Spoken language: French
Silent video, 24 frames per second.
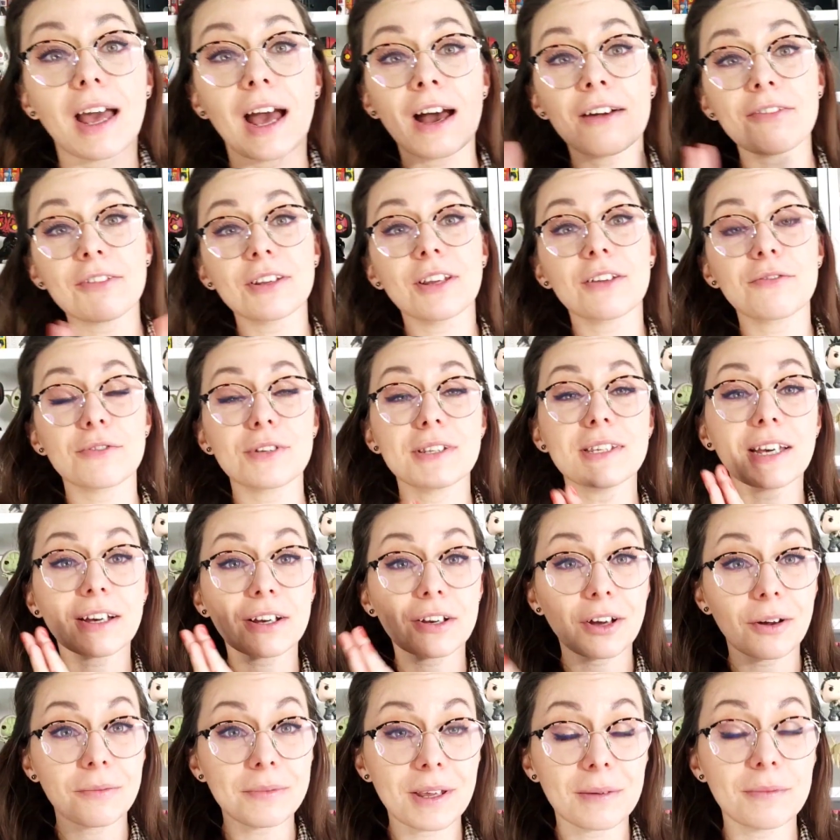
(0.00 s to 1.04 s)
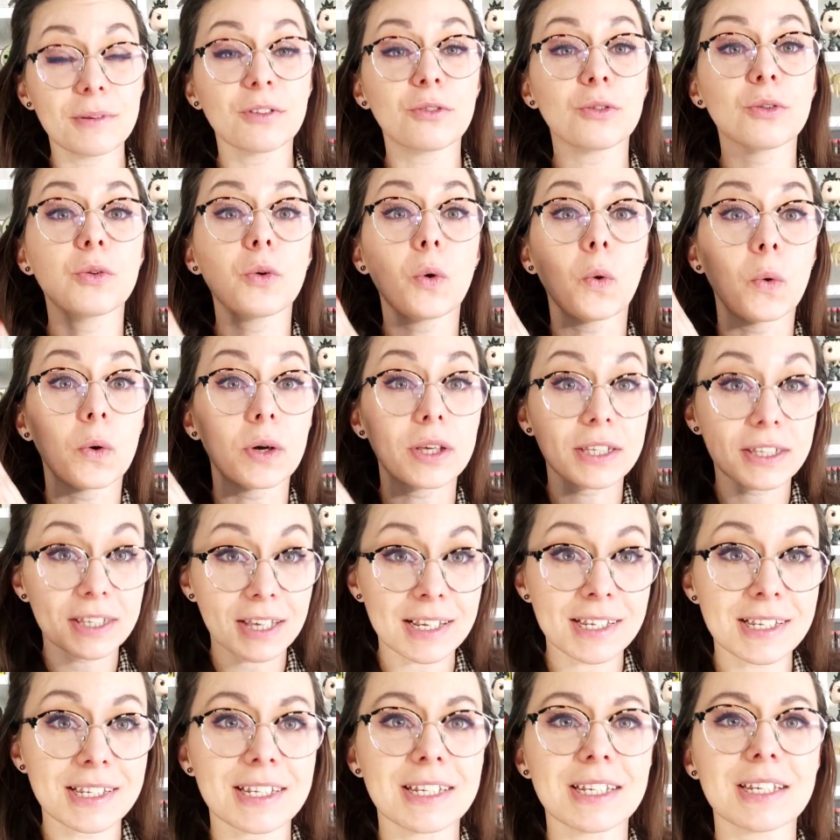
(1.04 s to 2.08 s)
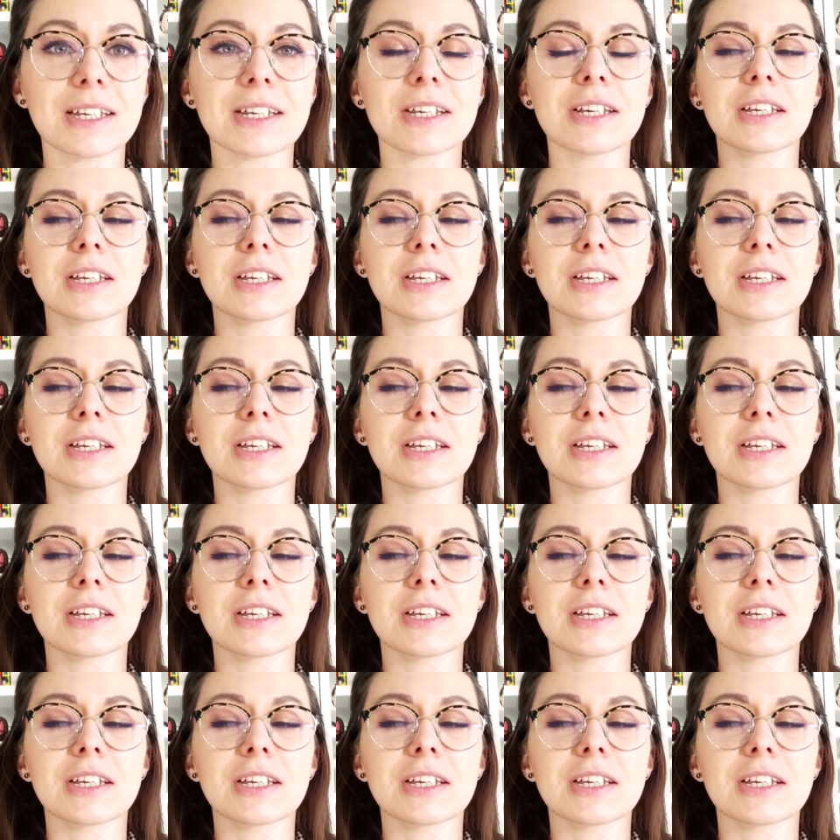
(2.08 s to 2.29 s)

Avant d'en venir, comme d'habitude, au casting,